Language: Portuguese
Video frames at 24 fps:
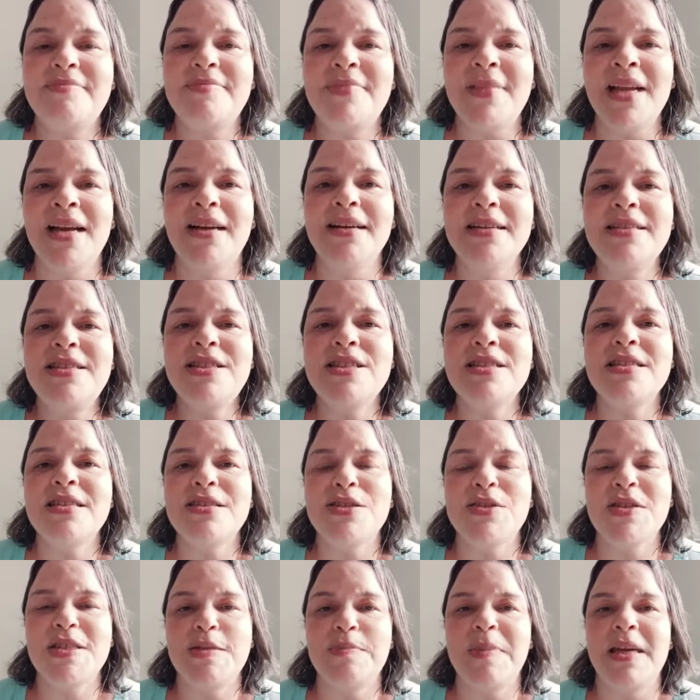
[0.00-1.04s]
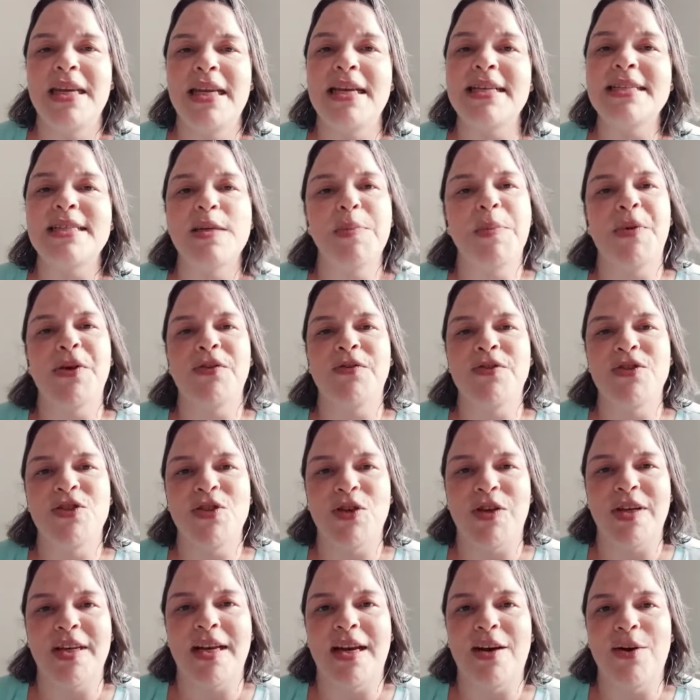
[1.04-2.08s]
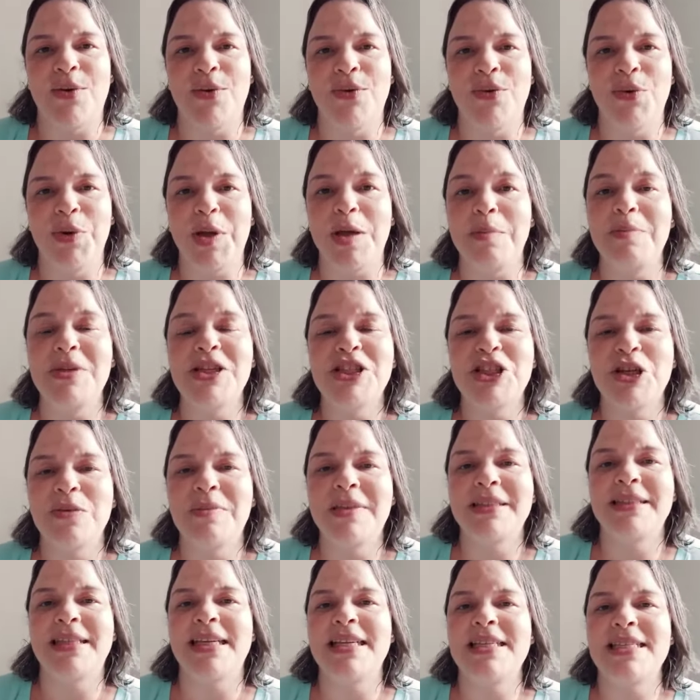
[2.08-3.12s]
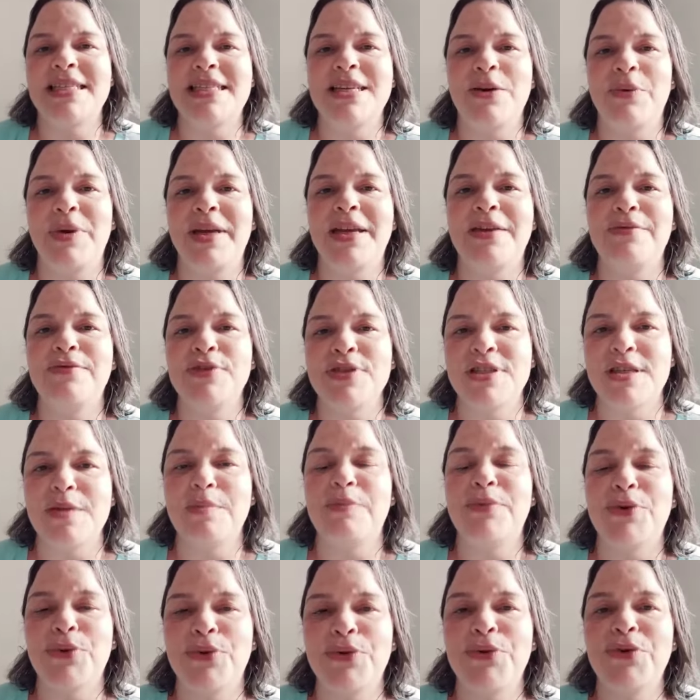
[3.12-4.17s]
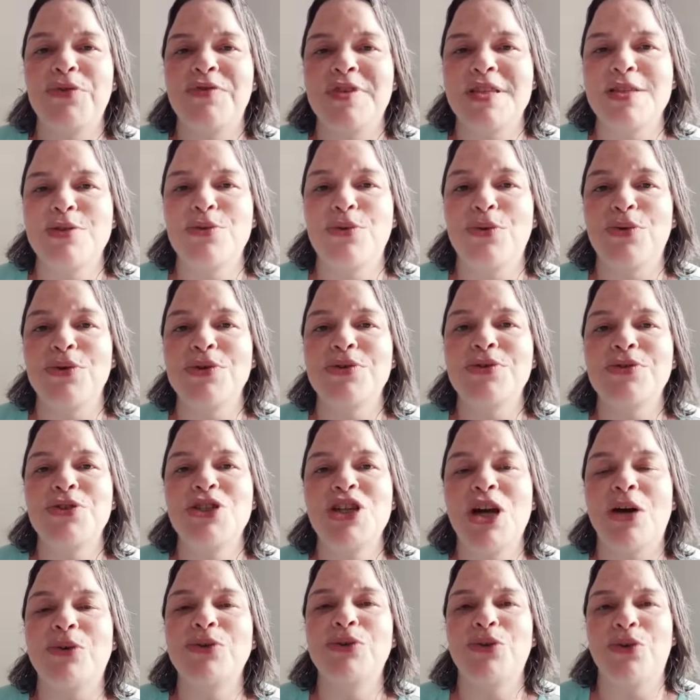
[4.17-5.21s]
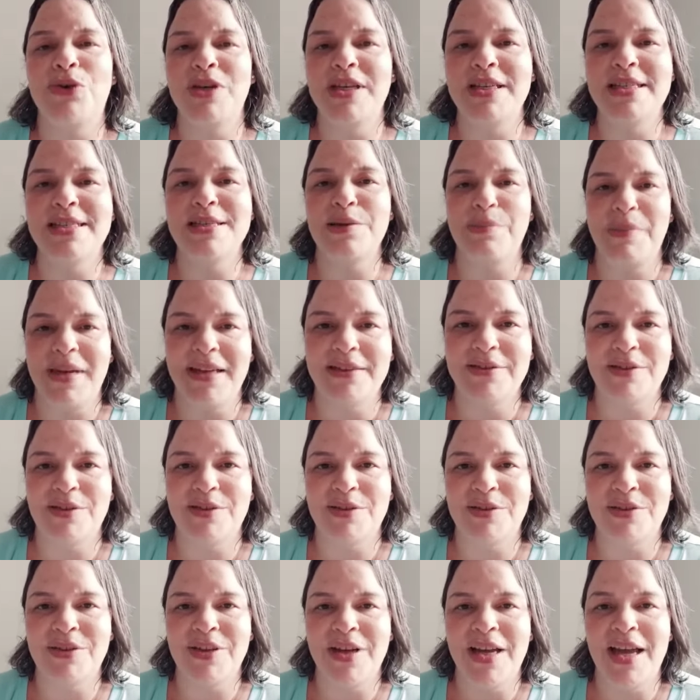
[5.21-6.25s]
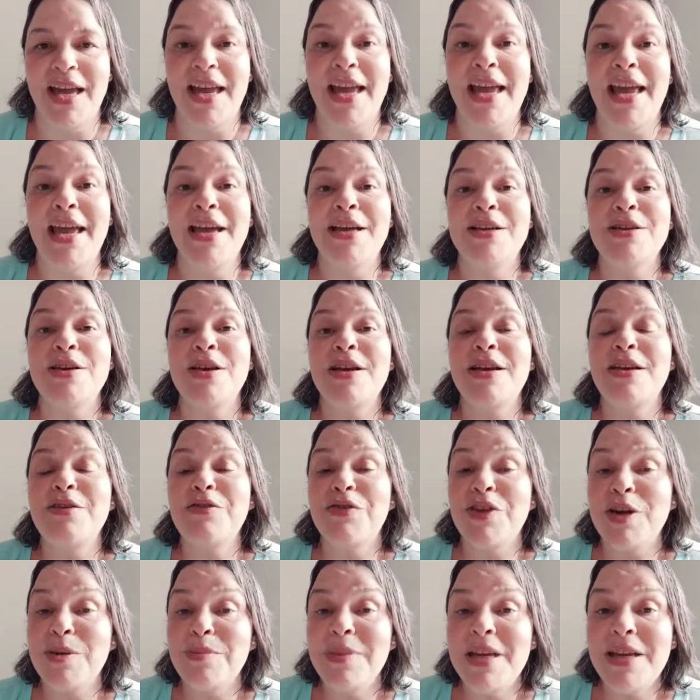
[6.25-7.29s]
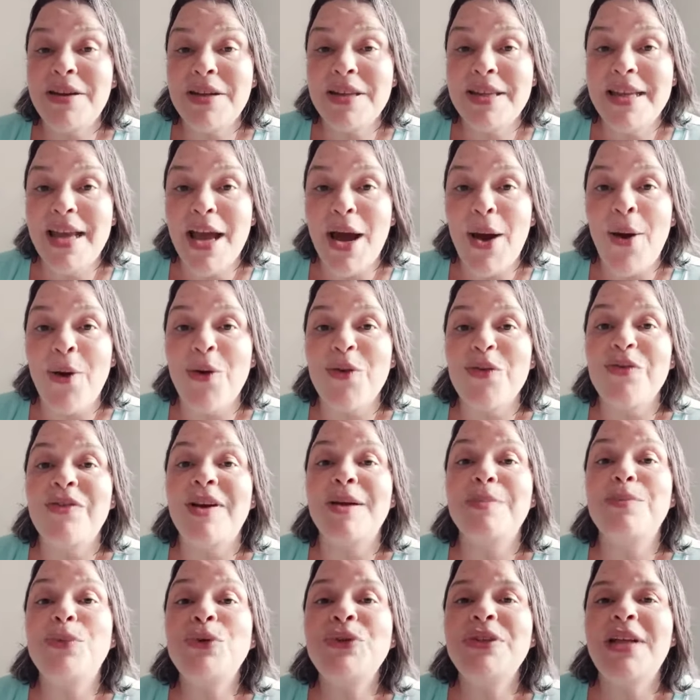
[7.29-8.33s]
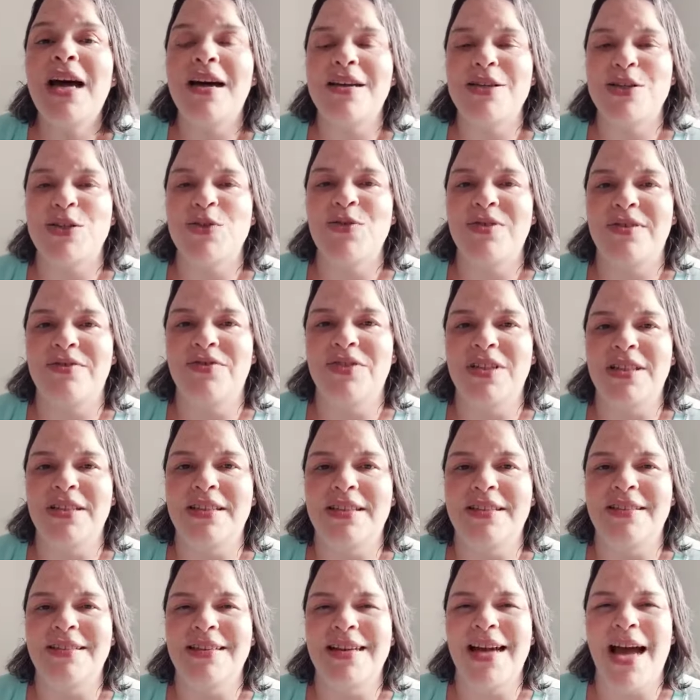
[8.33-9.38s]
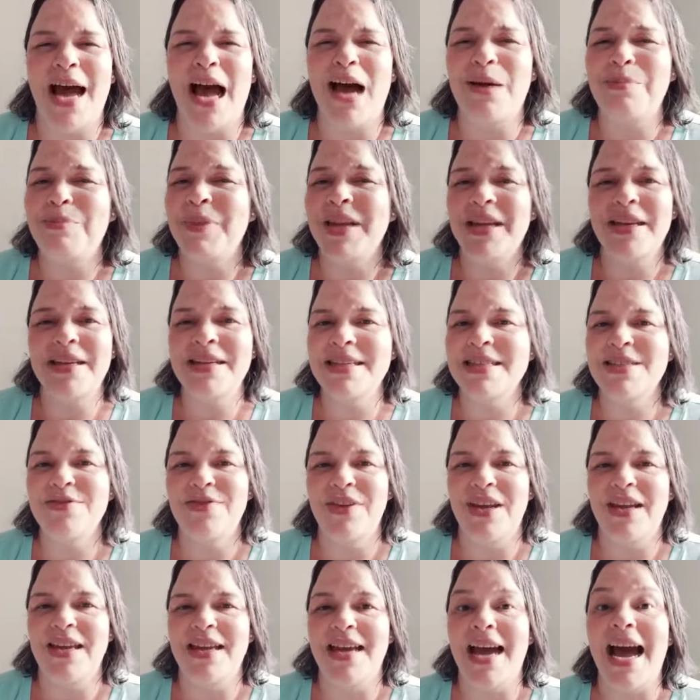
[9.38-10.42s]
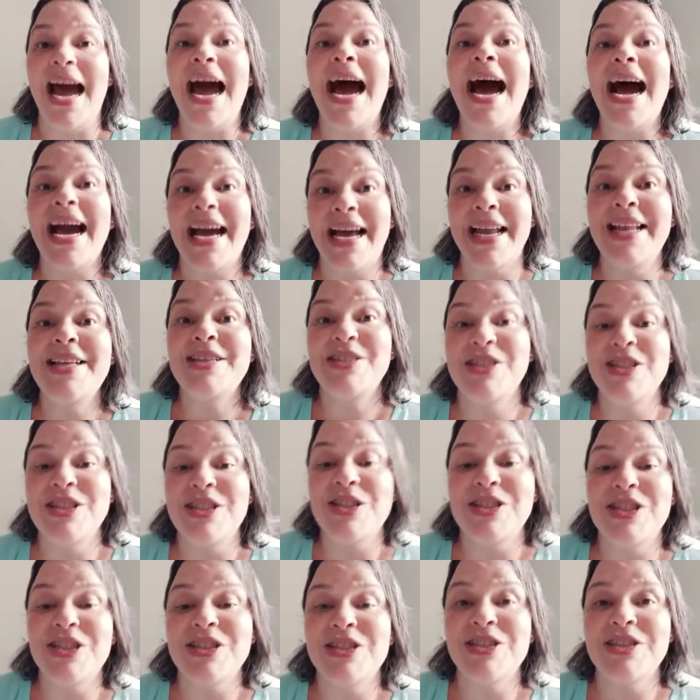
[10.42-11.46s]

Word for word: antes da sua experiência profissional, o que me chama a atenção é que você procurou fazer um curso de autoconhecimento. Enfermeira Ideal vai mudar a sua vida. Apenas venha, acredite.